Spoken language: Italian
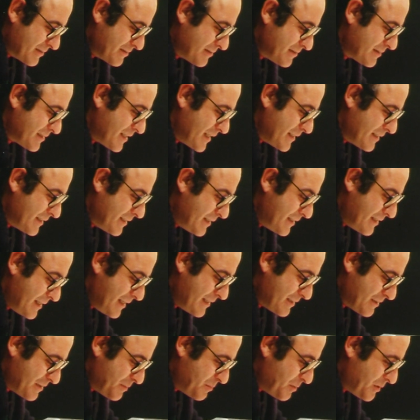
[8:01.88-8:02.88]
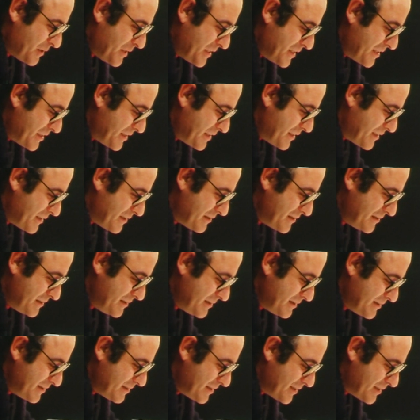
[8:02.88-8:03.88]
un candidato politico
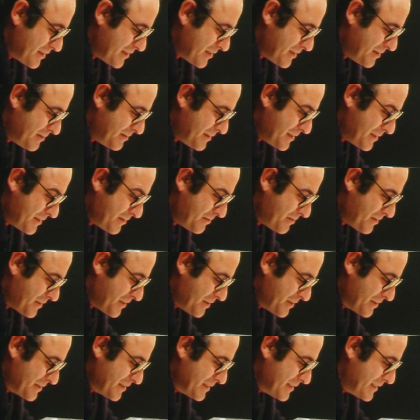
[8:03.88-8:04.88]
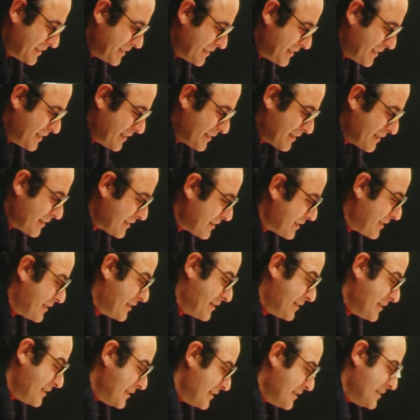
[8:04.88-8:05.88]
si trova di fronte
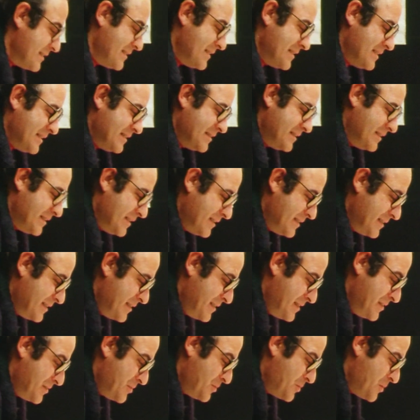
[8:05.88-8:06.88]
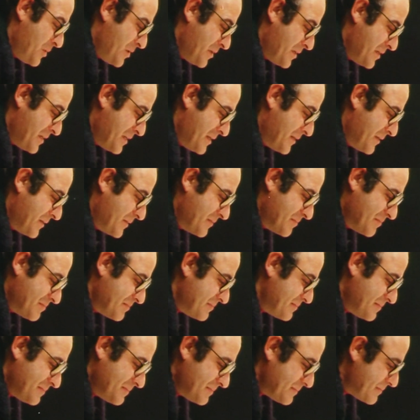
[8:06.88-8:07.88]
ai suoi
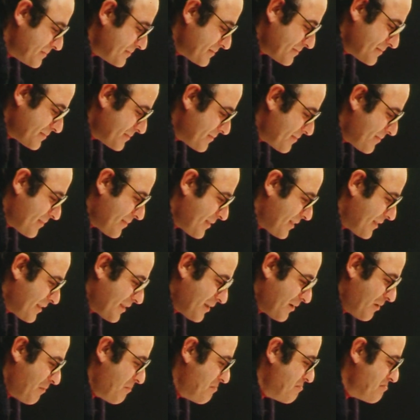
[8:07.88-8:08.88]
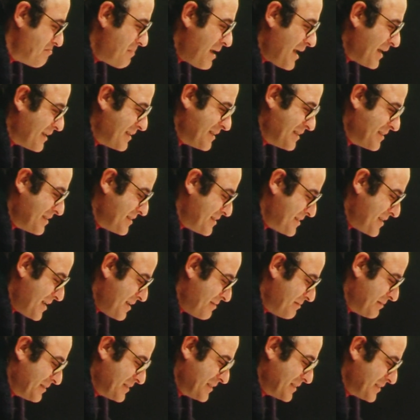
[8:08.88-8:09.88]
compagni,
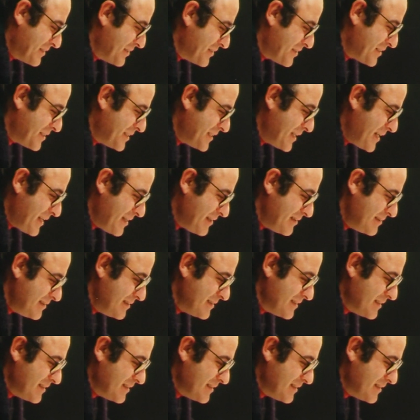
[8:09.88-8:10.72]
diciamo, di corteo,